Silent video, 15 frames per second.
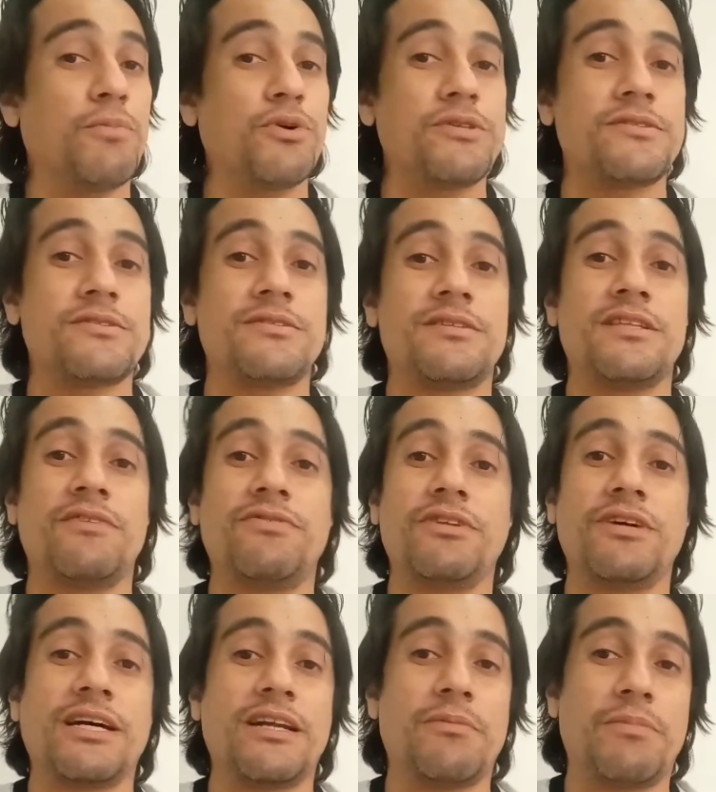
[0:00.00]
pois
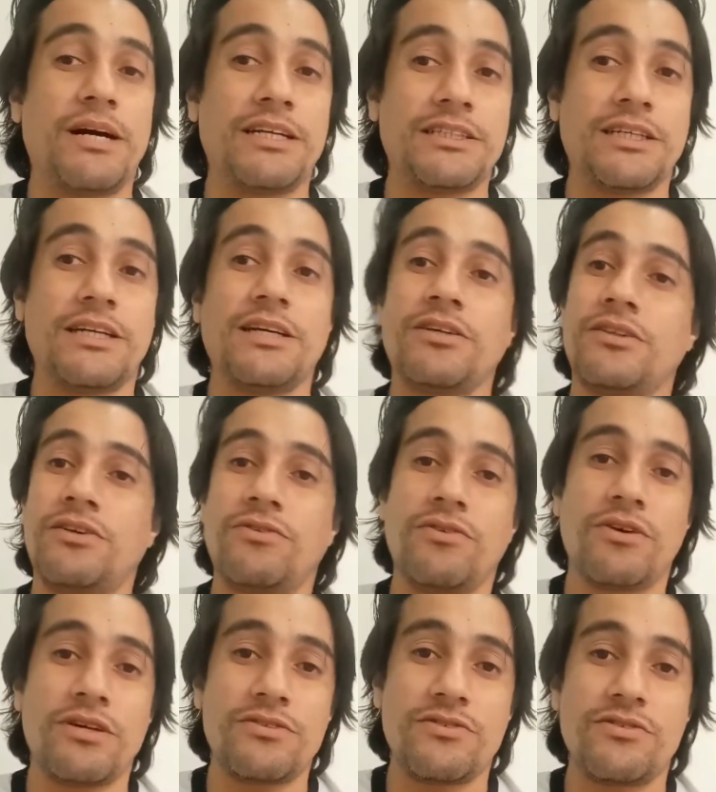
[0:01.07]
devido à gramática, eu
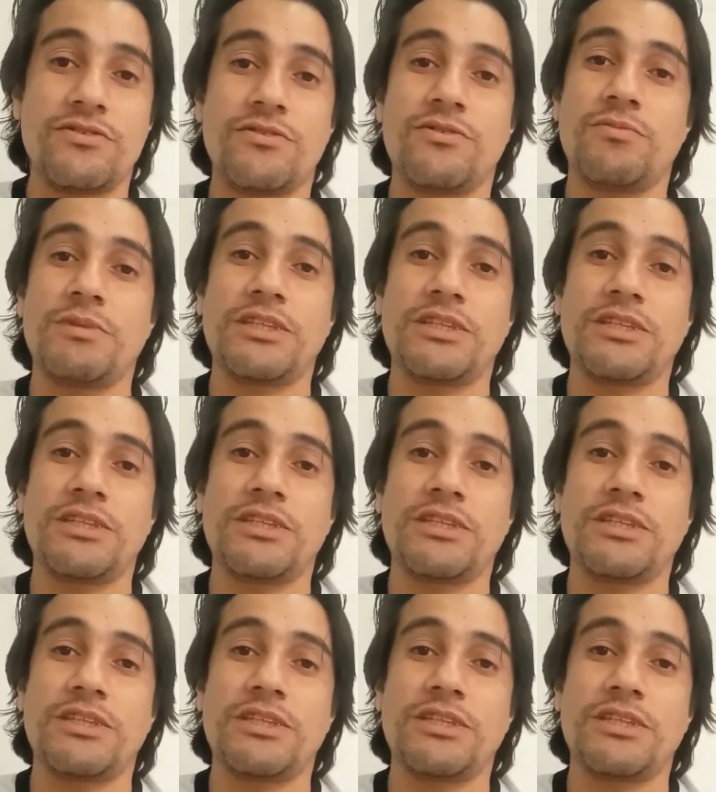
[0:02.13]
não gosto de